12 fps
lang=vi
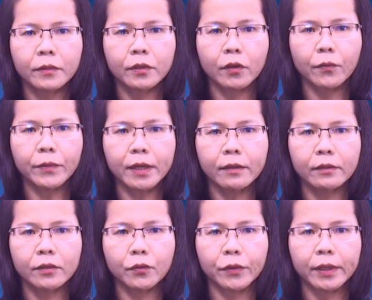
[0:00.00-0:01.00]
cũng như
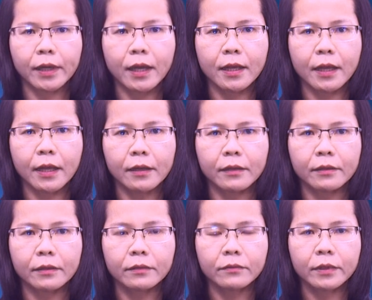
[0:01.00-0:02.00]
dùi cây lấy
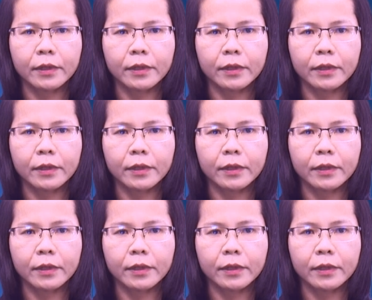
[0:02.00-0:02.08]
lửa,